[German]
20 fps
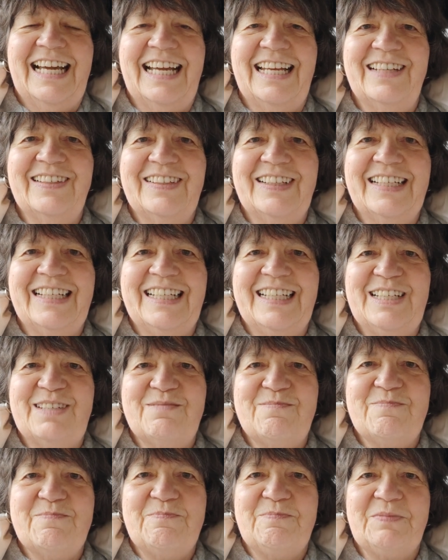Hallo ihr
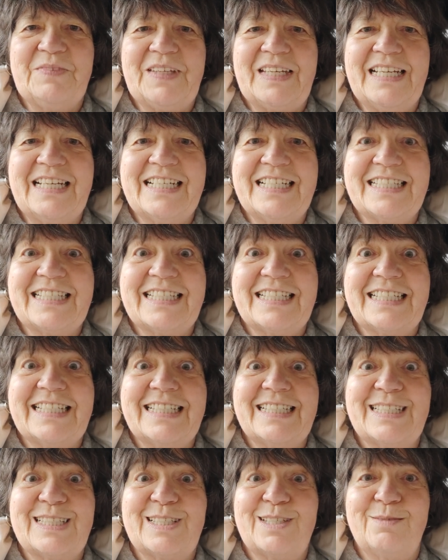Lieben, es
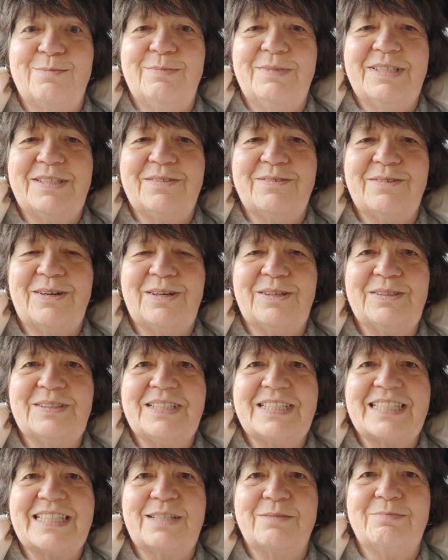ist Mittwoch
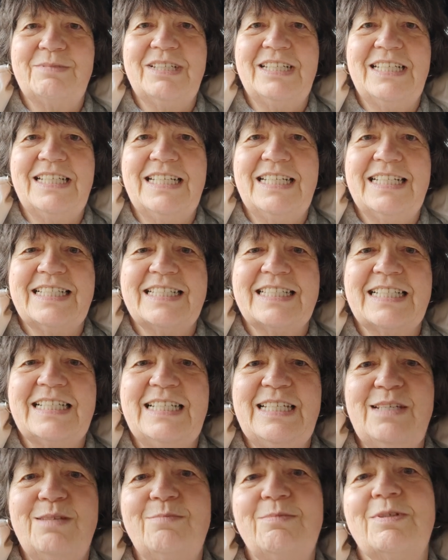und es gibt die
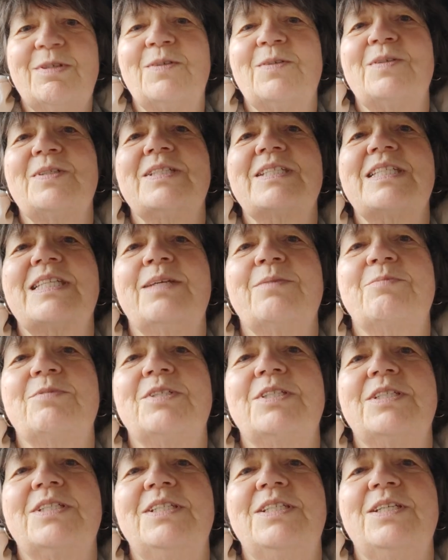Leseliebe und es
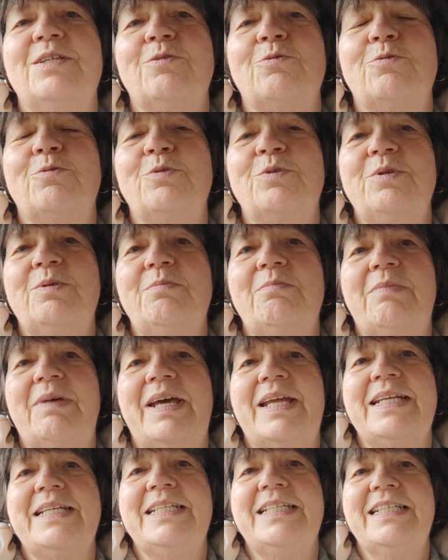gibt die
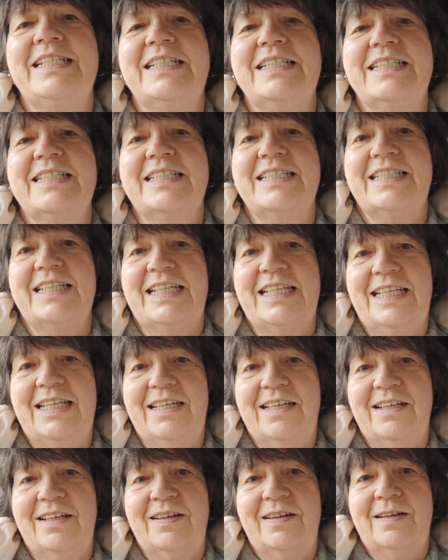unbändige
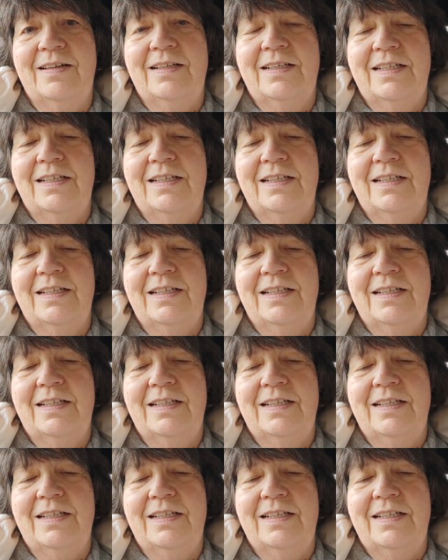Seele